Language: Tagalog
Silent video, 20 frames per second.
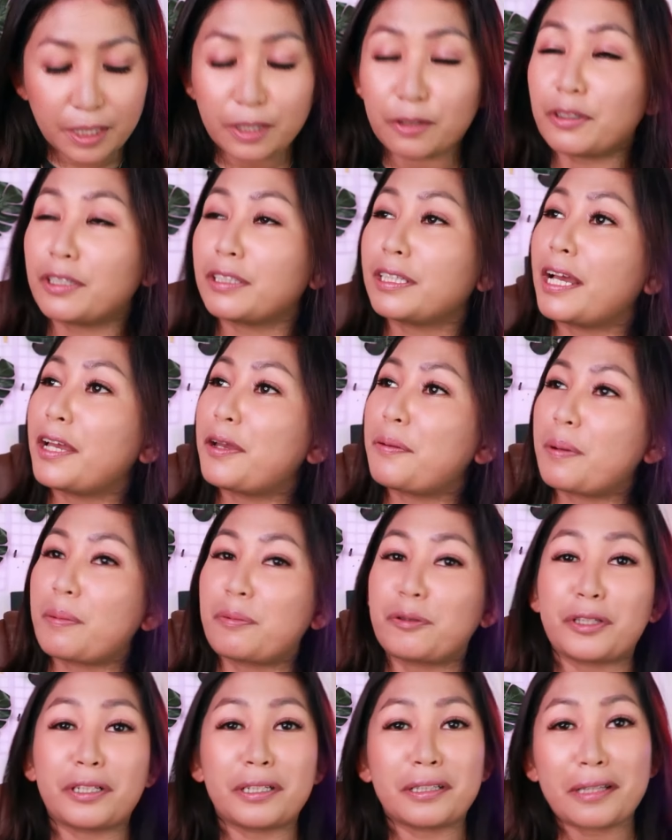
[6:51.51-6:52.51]
Ito na tayo,
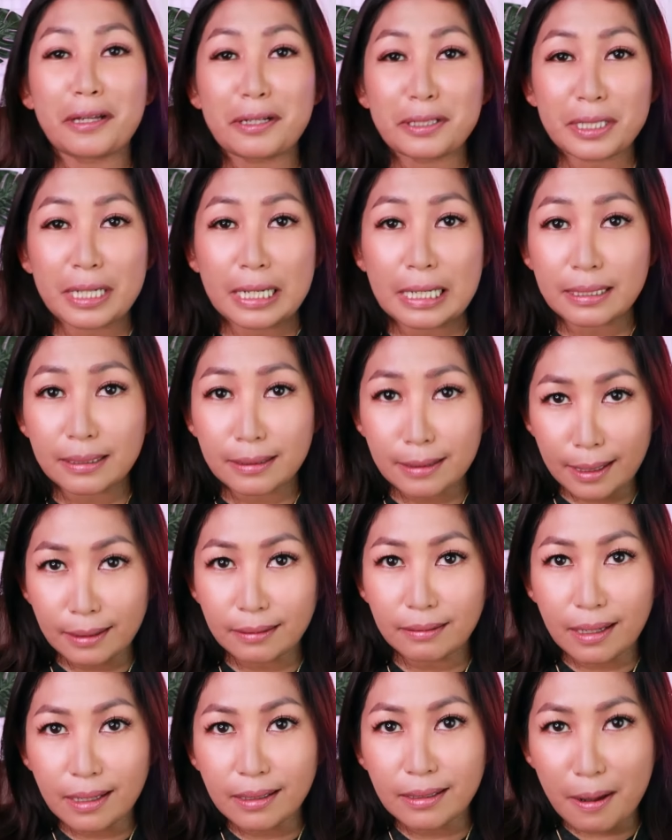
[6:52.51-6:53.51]
papunta na tayo sa
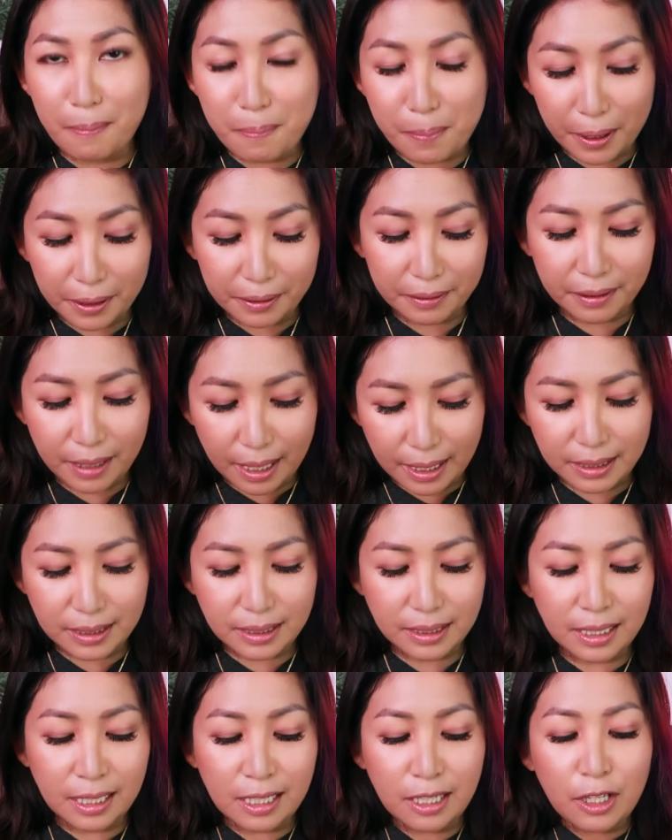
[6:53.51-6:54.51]
exciting na part,
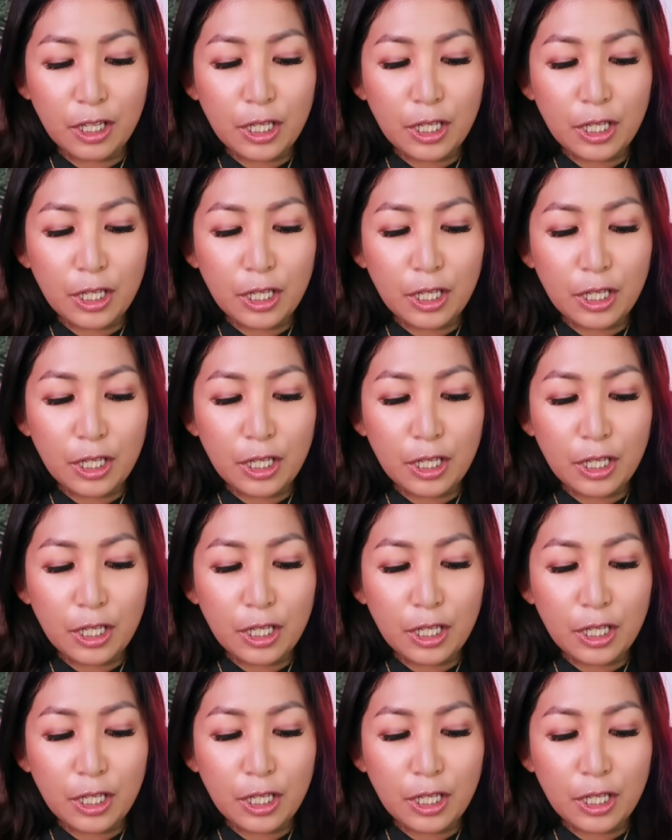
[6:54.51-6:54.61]
guys.